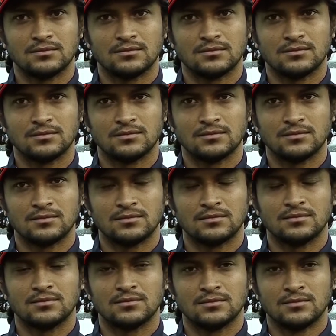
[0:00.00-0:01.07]
ব্যাটিং
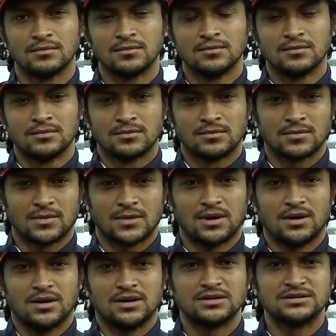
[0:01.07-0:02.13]
তা
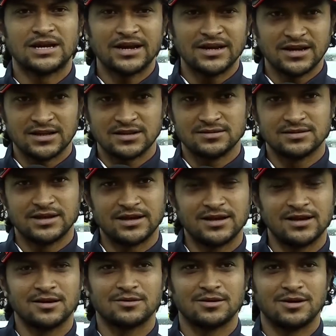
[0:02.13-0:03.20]
যাই না
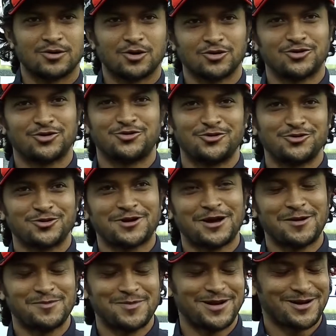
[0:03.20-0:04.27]
দেখি কত দ্রুত
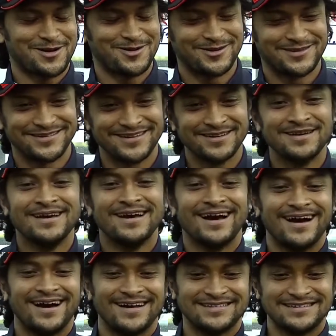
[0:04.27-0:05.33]
কাম করা যায়
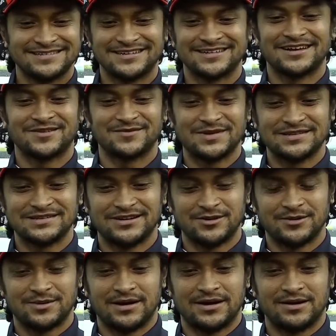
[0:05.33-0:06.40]
চেষ্টা থাকবে যেন
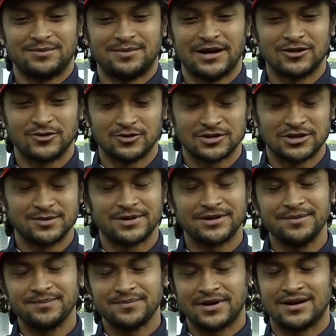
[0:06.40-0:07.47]
ভালো করতে পারি
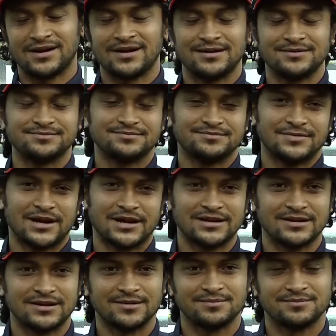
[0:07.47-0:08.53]
বা
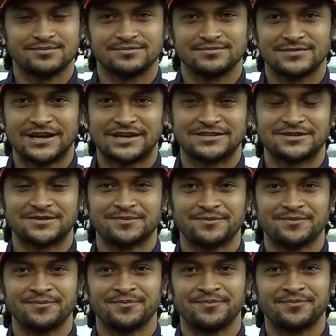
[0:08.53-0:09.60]
বাকিটা দেখা যাক
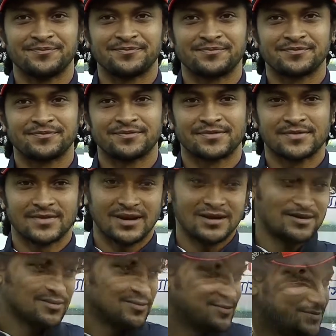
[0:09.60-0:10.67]

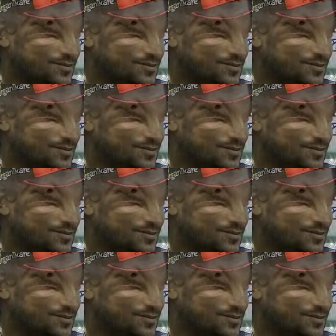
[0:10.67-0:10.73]
থ্যাংক ইউ